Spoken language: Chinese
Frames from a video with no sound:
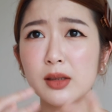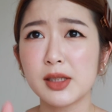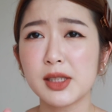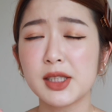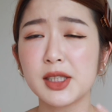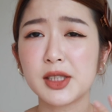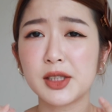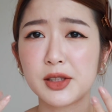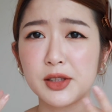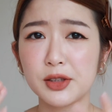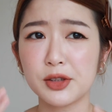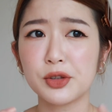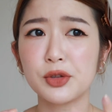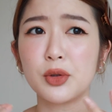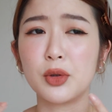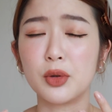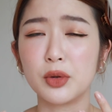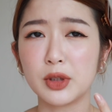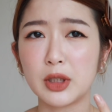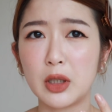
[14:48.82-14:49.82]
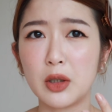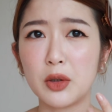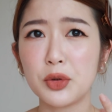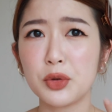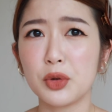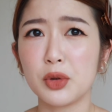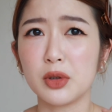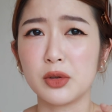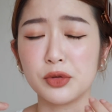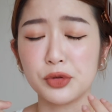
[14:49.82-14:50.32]
丝绒，然后
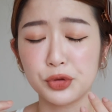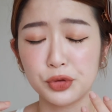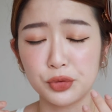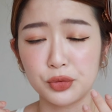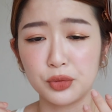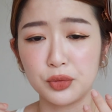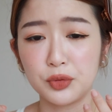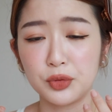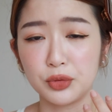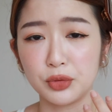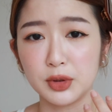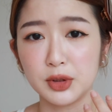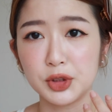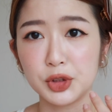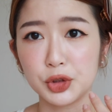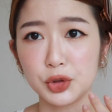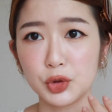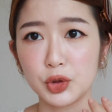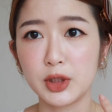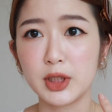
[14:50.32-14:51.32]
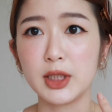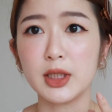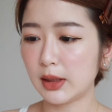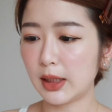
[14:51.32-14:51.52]
又很舒服的质地。